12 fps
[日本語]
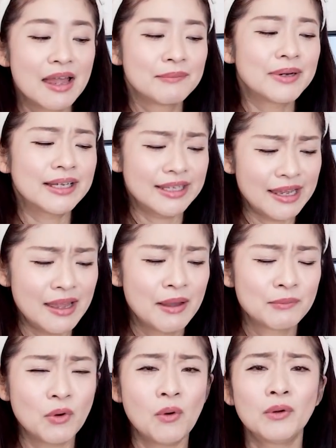まあね、
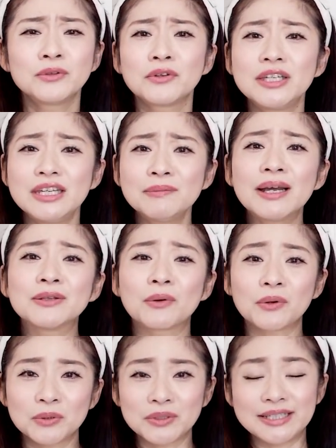もう本当に今の
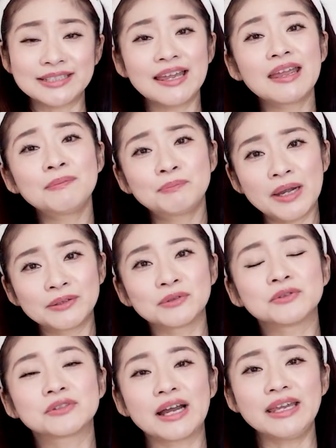ことで精一杯と
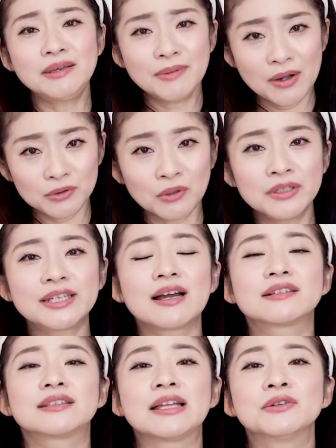いうか、今をとにか
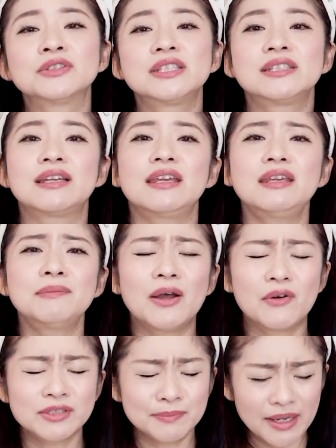く楽しんで、
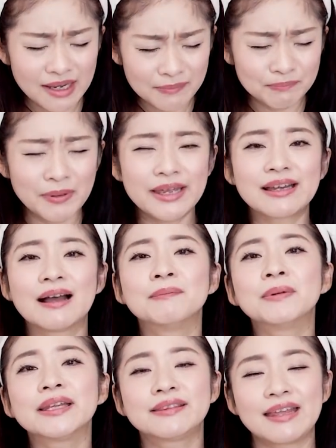今を目いっぱい頑
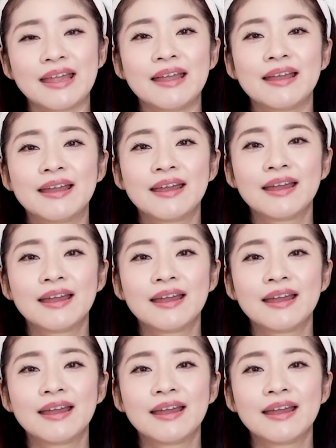張って、